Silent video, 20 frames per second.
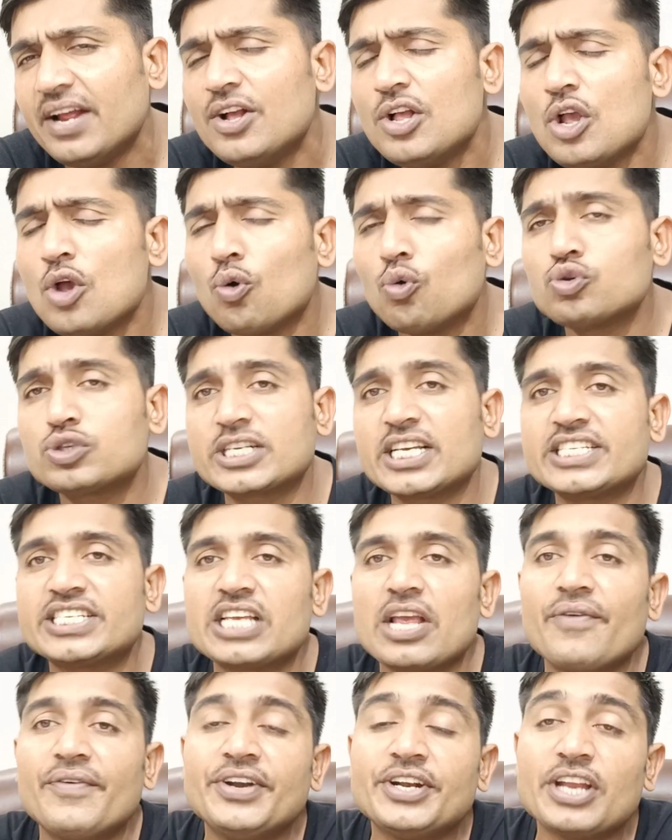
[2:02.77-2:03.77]
है उसके
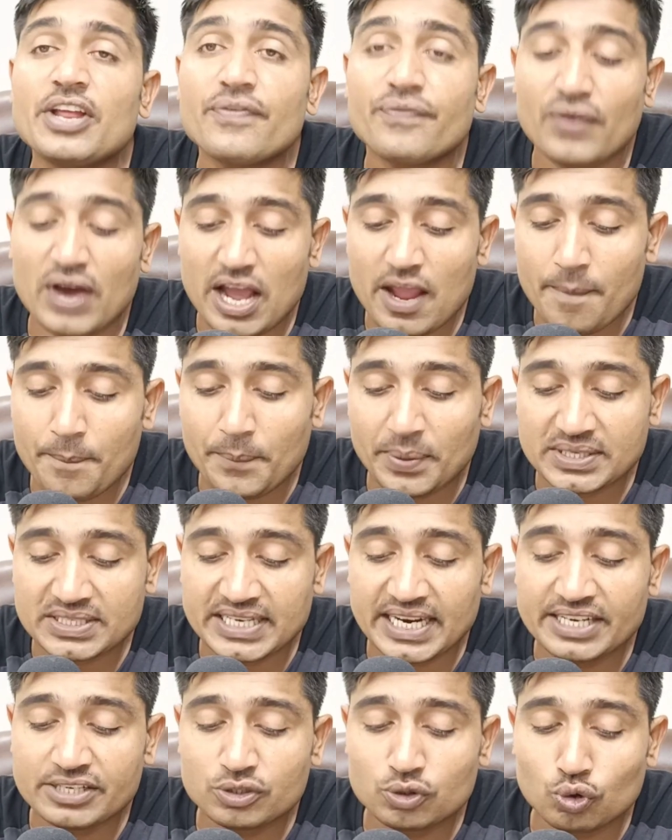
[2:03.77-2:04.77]
75
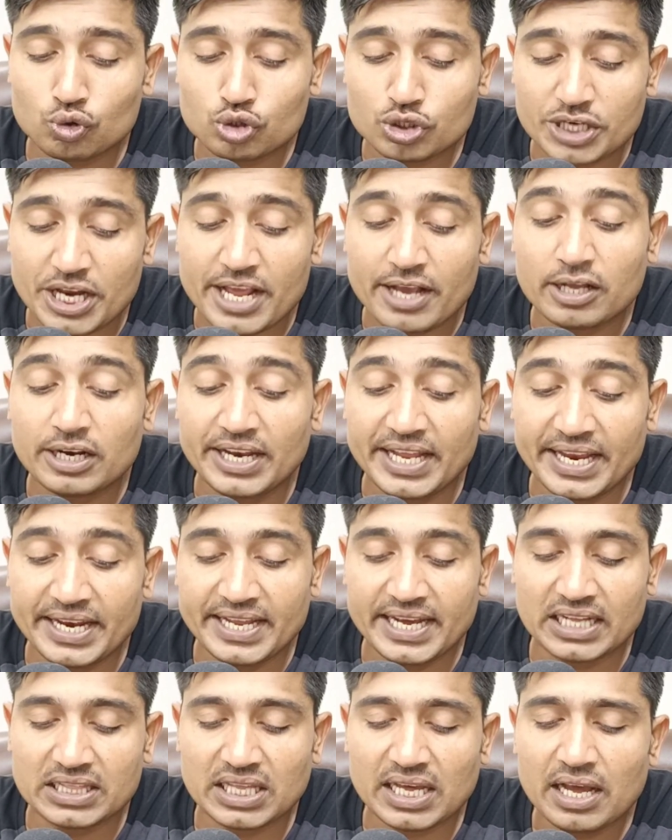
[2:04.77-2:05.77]
परसेंट जो स्टेक
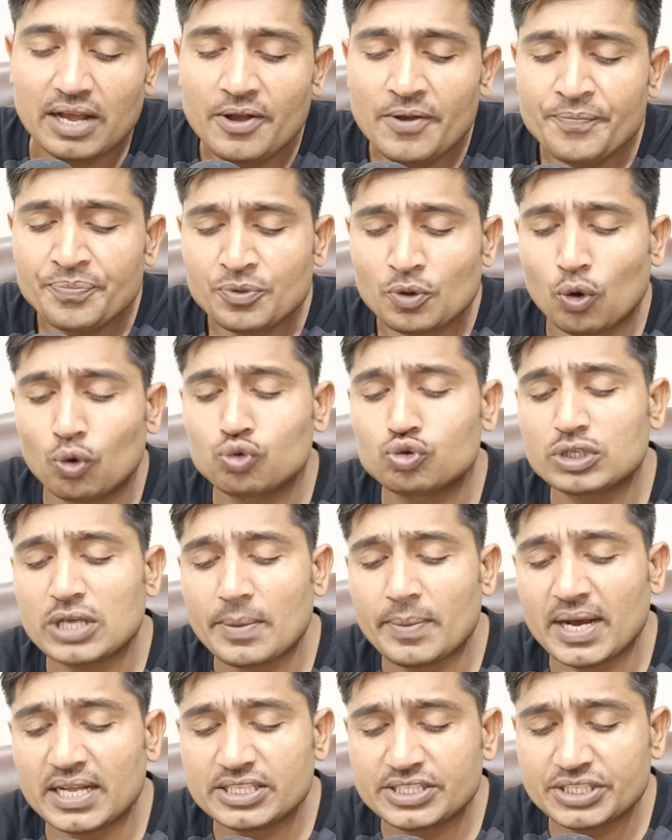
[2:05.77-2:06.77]
ले लिया था और
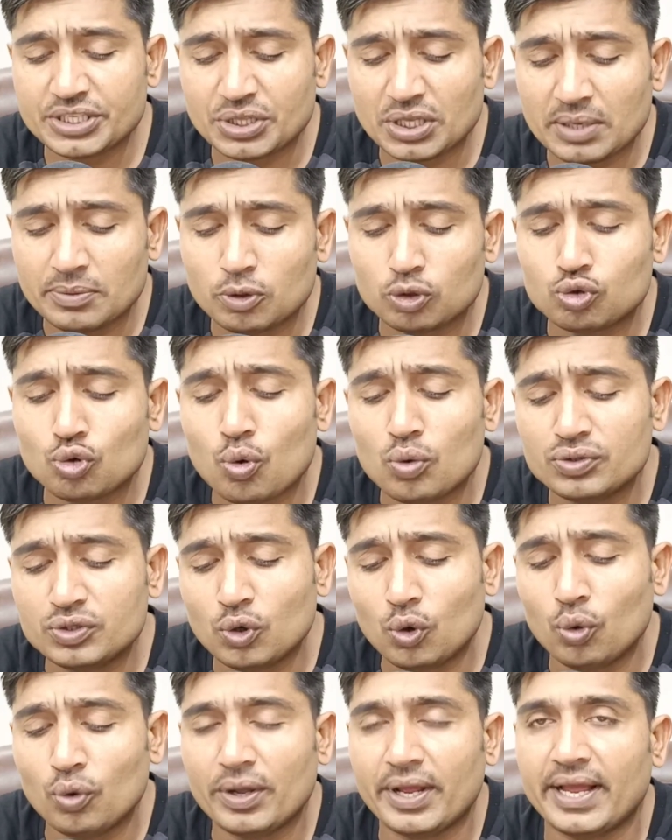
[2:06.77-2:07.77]
उसके बाद जितने भी दोस्तों
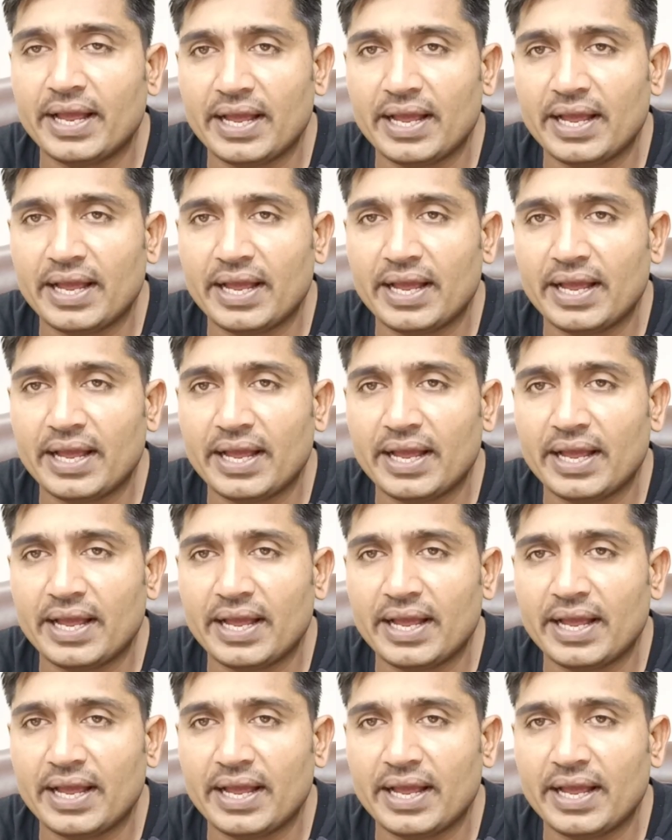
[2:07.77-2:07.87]
जो